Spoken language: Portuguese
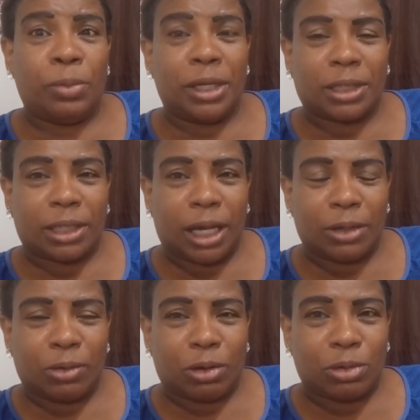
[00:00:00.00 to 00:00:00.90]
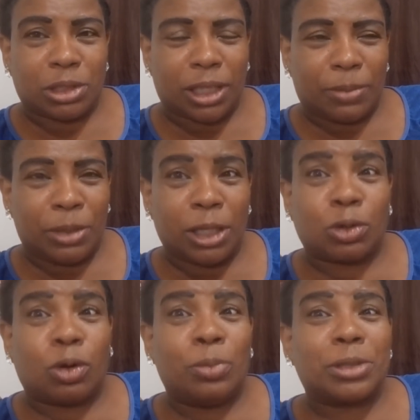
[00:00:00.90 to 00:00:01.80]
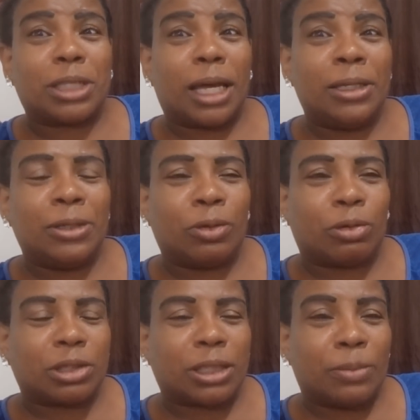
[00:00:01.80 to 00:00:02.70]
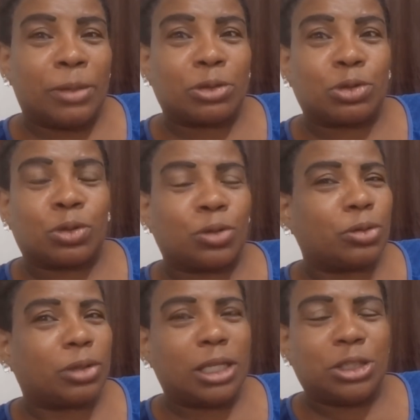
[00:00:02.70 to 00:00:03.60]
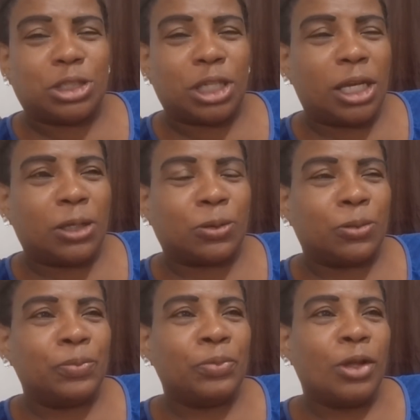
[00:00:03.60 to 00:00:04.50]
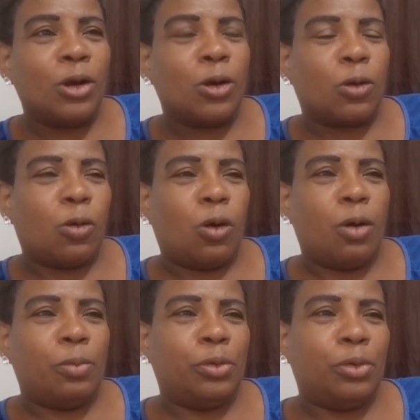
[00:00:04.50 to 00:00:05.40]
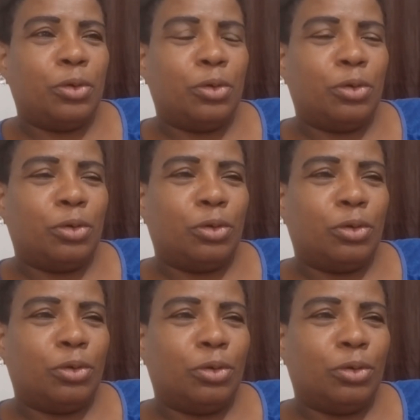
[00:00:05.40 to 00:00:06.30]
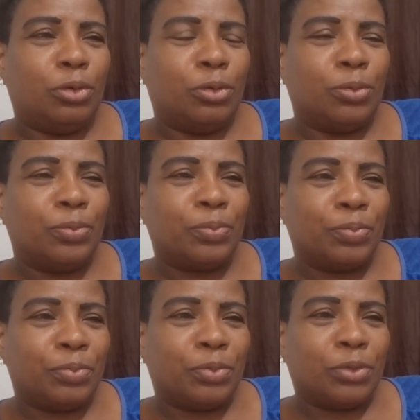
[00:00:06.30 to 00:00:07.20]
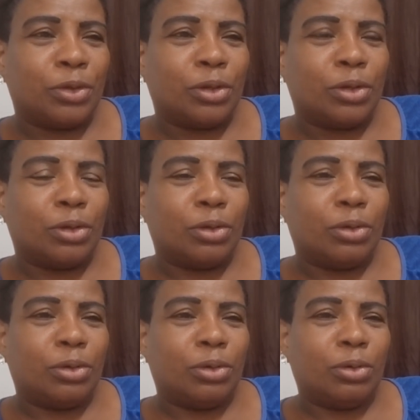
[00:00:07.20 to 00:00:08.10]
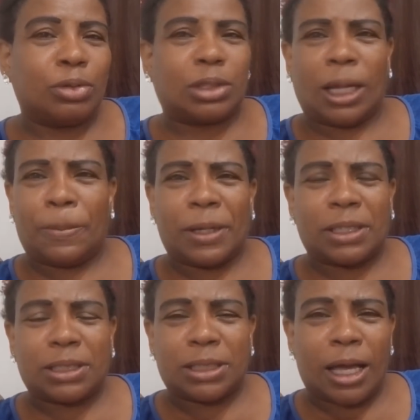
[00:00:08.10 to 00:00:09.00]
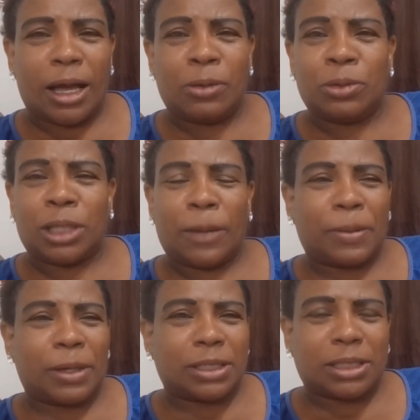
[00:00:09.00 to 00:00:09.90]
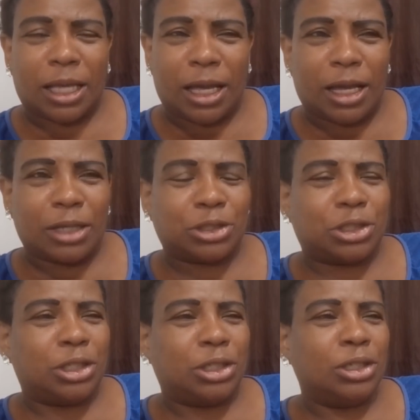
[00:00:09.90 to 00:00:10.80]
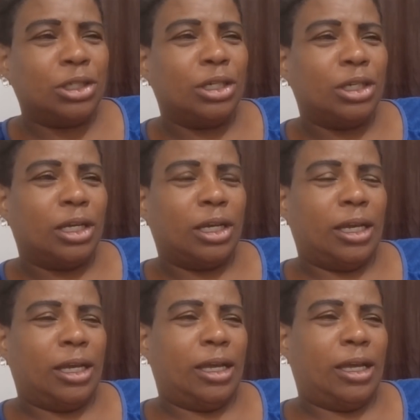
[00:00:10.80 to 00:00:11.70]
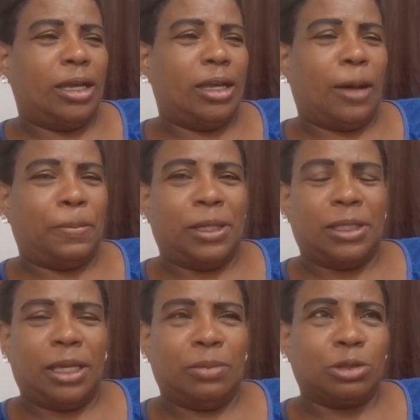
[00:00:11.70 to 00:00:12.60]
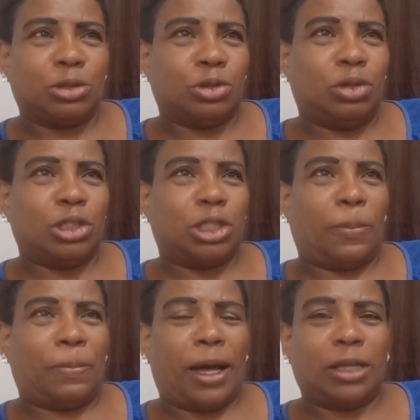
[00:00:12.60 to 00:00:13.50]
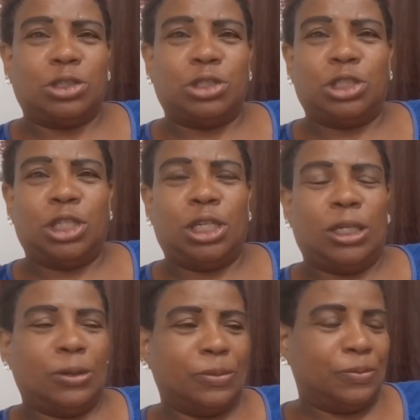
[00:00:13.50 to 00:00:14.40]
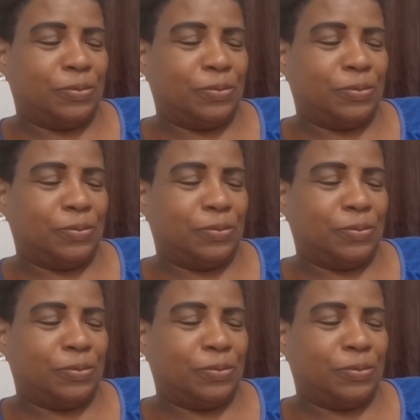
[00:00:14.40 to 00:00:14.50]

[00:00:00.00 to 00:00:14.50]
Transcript: como entrar no acostamento, como sair do acostamento, isso tudo tem jeito. Como ultrapassar ou dar passagem. É, aprendemos hoje a parte de